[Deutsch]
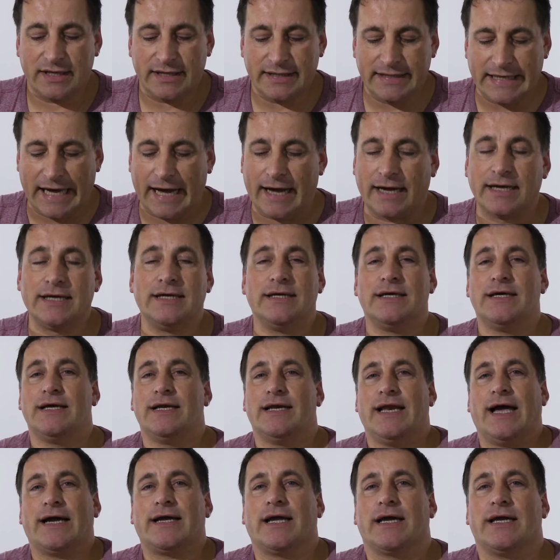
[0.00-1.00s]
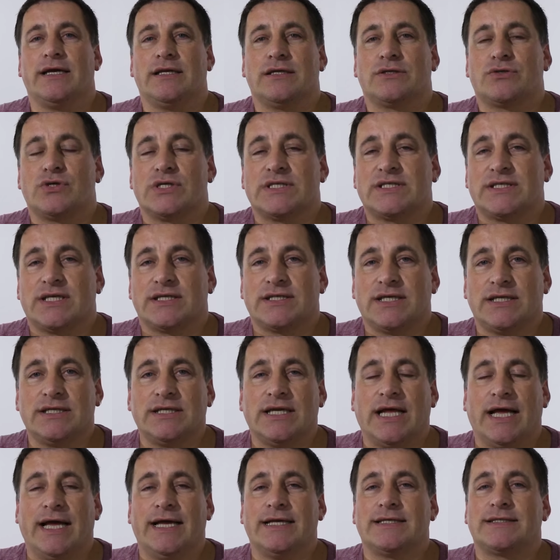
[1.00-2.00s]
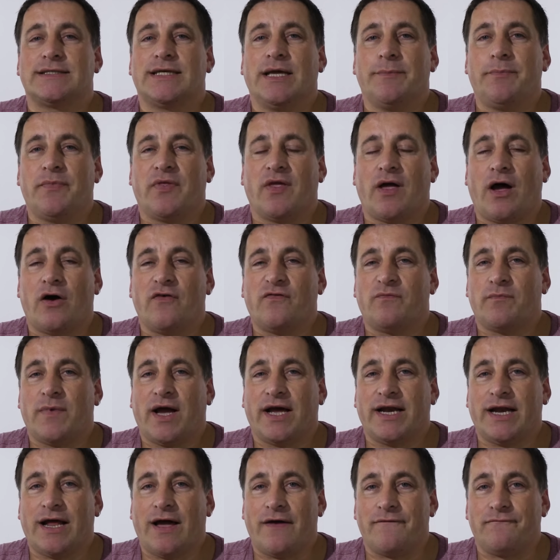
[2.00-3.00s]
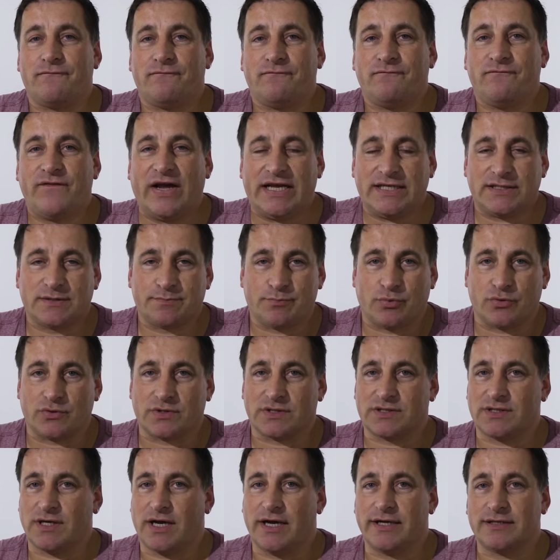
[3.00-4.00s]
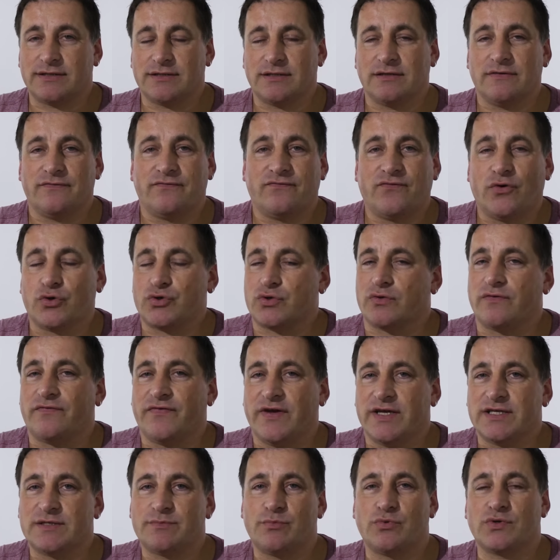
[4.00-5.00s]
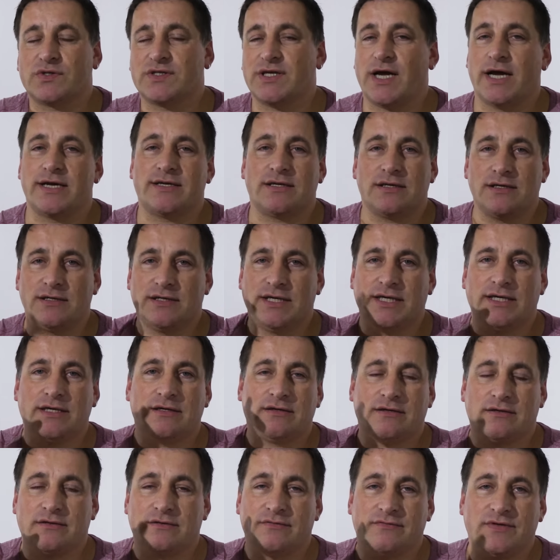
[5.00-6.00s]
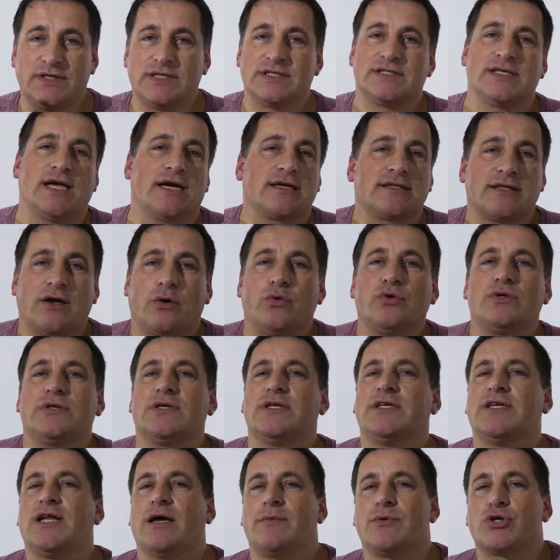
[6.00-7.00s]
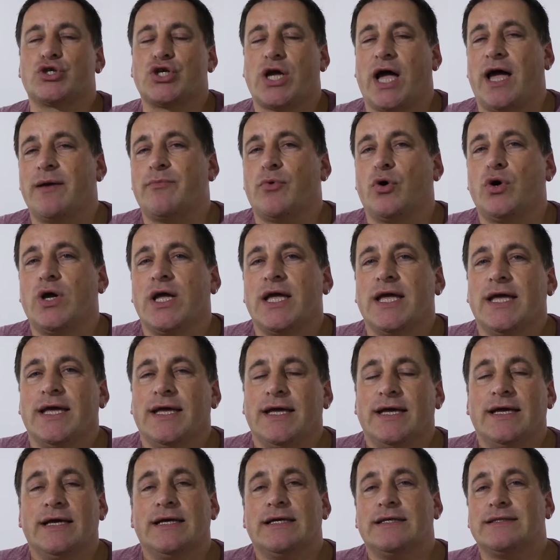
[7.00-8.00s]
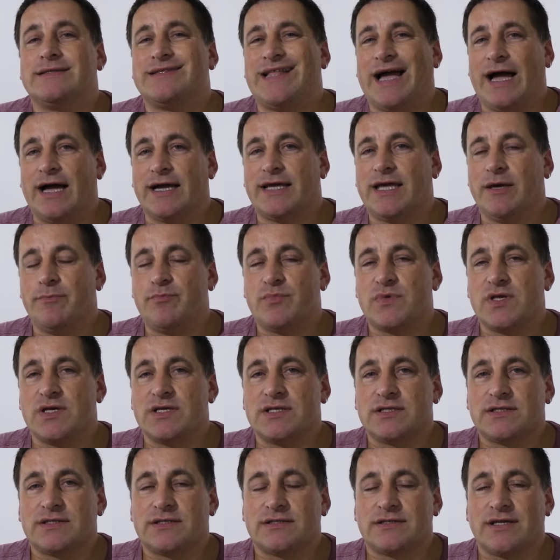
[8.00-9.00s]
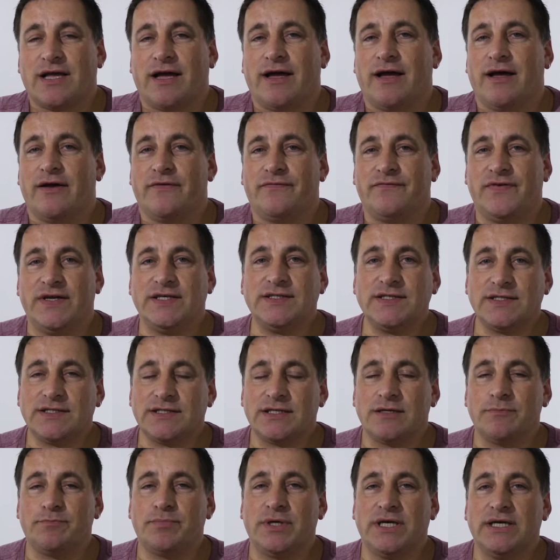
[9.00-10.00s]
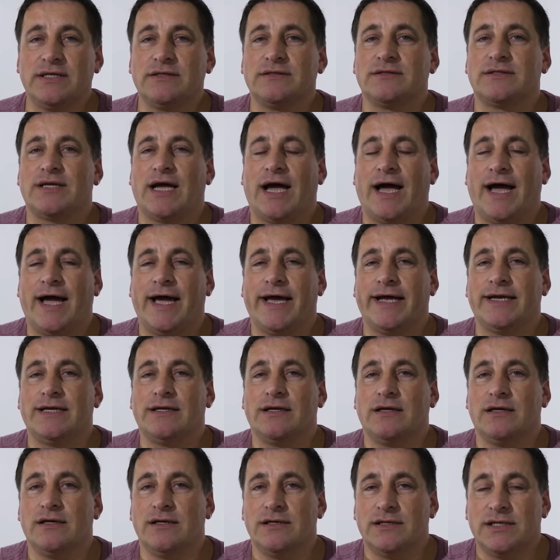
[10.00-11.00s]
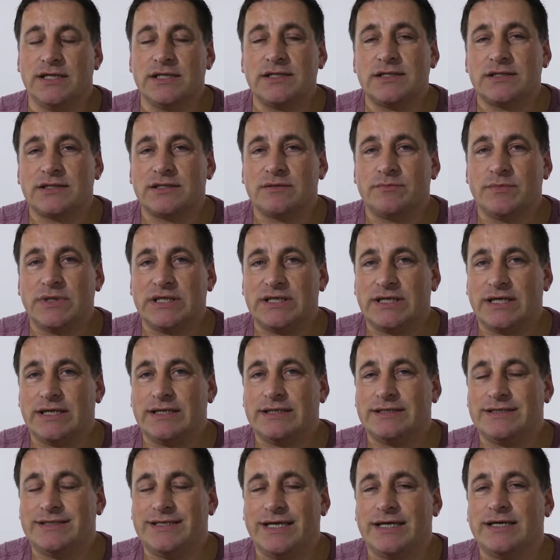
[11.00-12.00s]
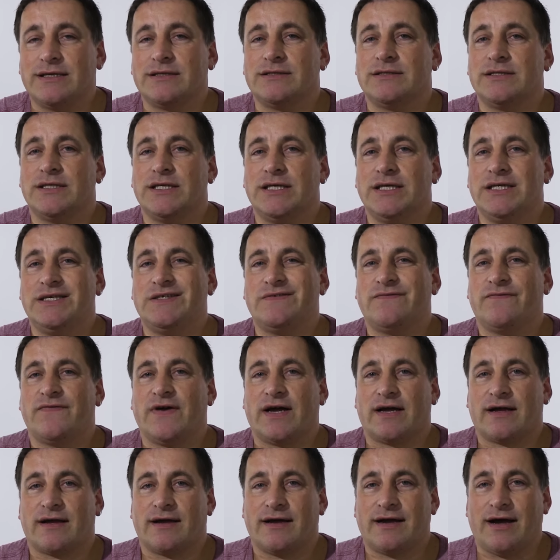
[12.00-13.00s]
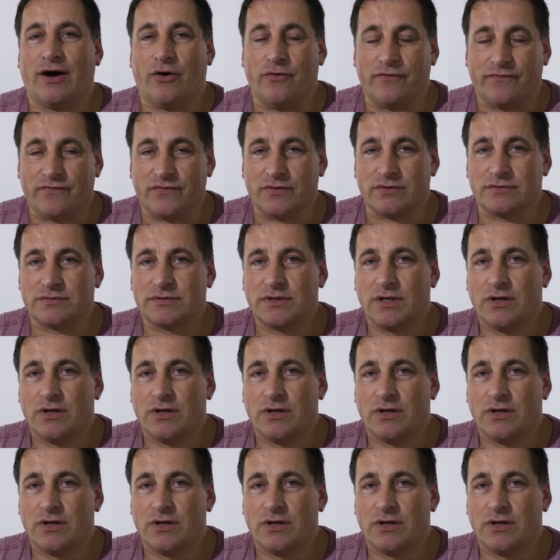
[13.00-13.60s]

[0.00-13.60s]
Ja, lange Rede, kurzer Sinn. Es gibt auf meiner Facebook-Seite, Foto-Facebook-Seite, Link, wie gesagt, da unten in der Beschreibung, da gibt es äh, festgepinnt eine Liste mit den Dingen, die ich verkaufe.